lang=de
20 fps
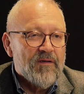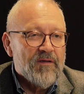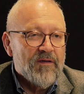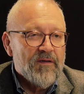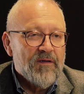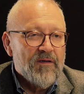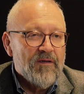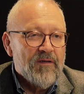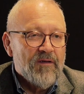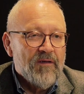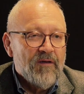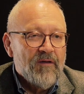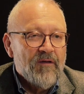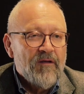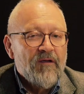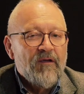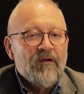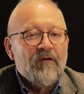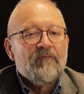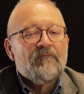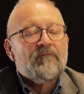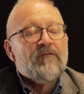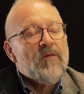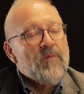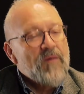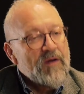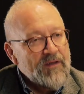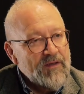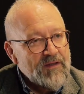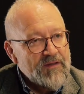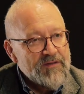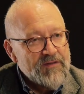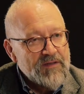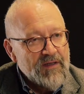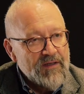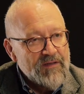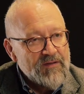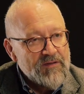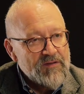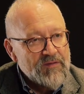Krieg. Wenn man das
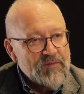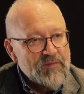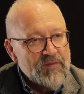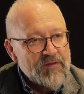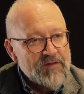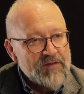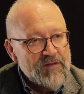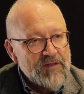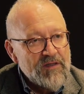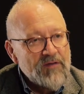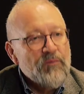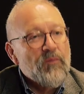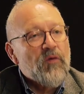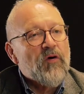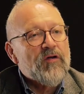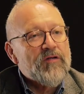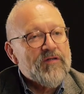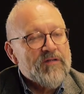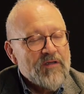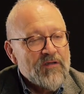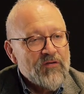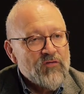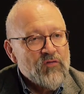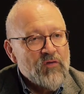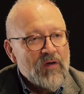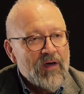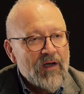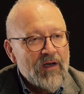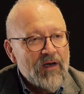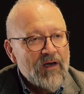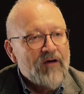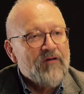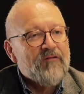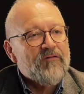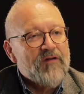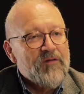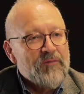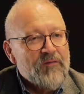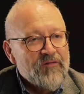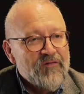Ganze bezieht prozentual
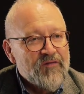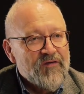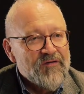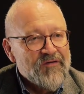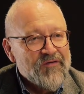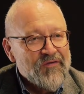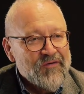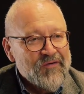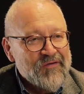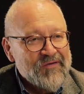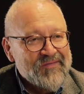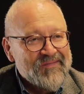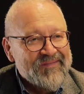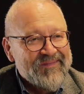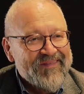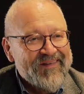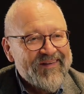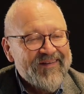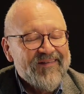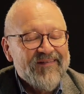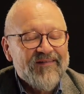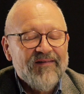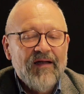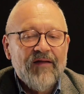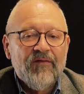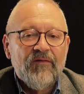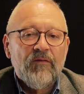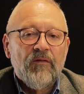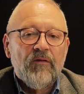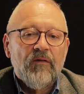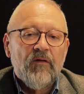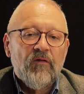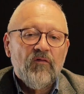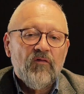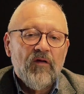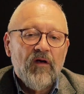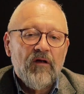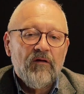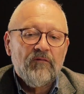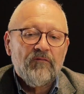auf die Bevölkerung, nicht? dann
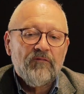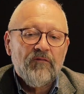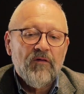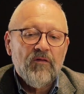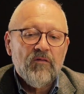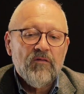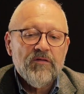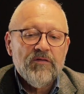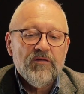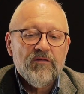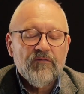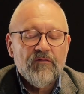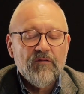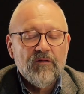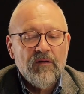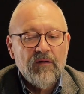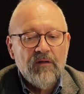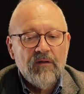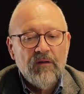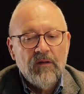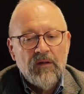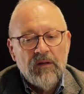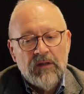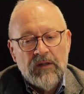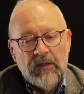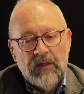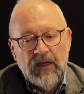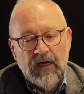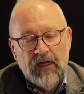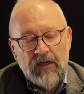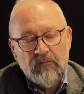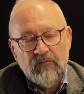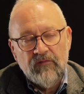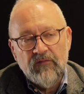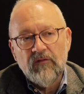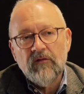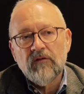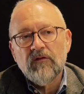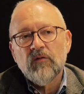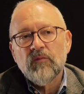ist ein Verlust von einem
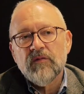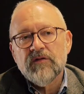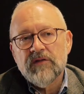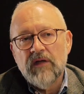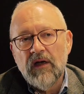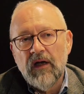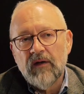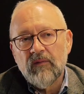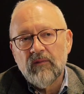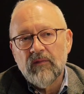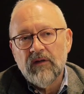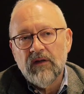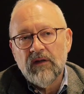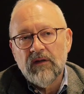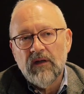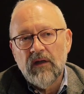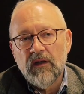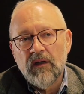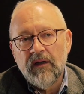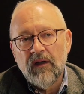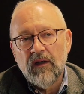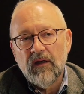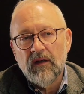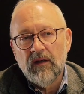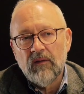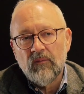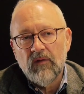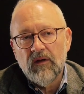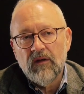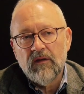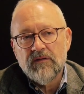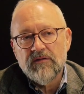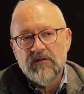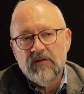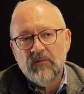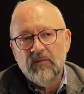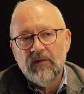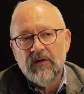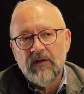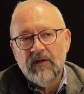Viertel bis einem Drittel der im
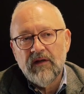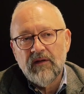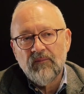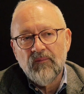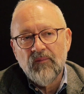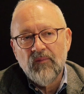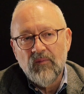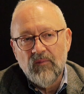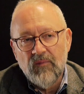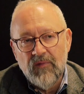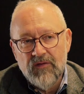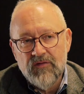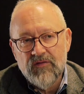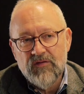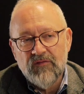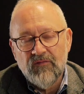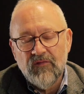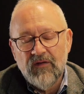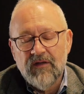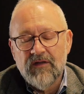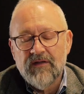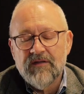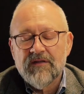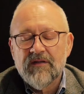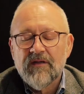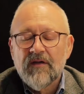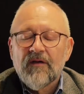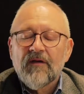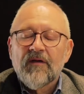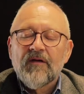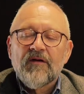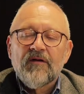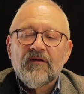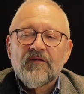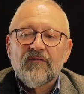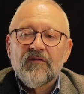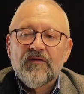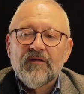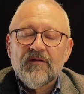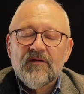Kriegsgebiet lebenden Menschen, wie das
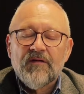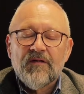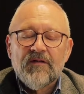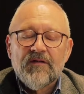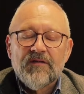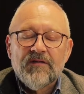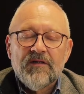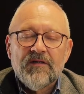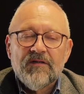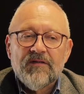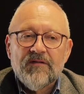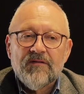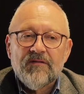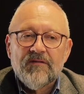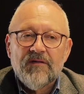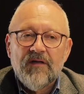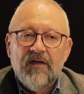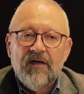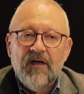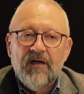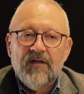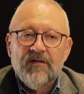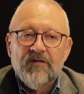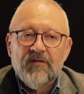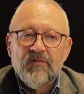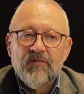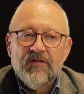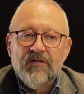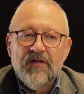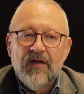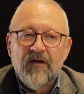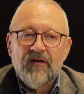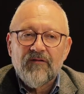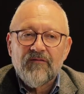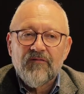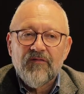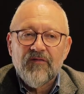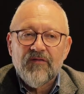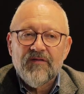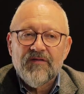von 1618 bis
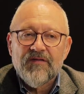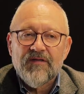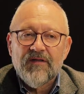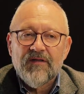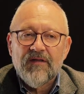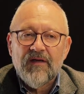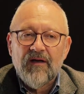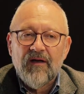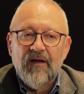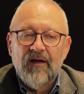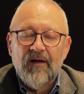1848